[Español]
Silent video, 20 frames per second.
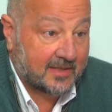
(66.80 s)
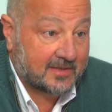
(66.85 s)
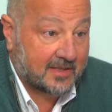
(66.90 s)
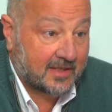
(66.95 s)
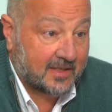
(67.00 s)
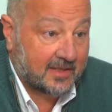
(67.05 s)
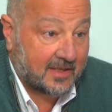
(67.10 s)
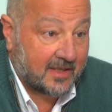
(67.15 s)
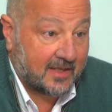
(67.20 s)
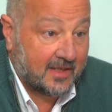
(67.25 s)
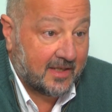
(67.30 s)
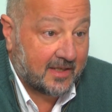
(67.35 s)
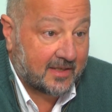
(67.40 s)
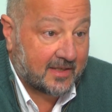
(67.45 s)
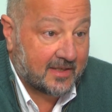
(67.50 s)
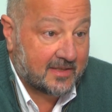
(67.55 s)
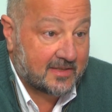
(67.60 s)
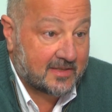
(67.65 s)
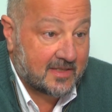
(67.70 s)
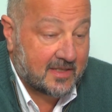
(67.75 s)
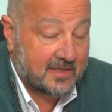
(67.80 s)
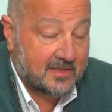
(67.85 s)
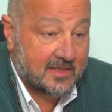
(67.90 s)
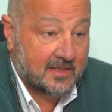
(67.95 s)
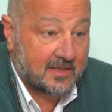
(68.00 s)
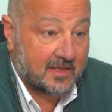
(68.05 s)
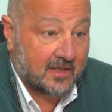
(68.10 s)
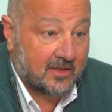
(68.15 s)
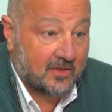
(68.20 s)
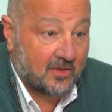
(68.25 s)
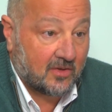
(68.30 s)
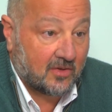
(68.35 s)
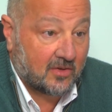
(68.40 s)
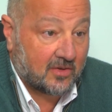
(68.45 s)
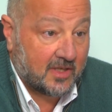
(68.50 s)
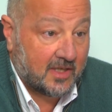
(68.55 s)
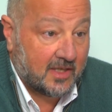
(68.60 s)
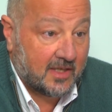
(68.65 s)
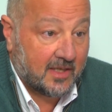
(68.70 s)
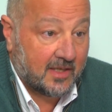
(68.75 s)
de la Secretaría, que es ciencia y
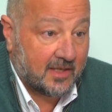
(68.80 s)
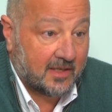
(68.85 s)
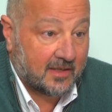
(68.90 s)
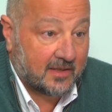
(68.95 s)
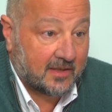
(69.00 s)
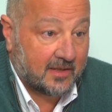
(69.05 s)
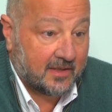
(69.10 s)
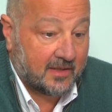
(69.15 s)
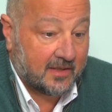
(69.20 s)
tecnología,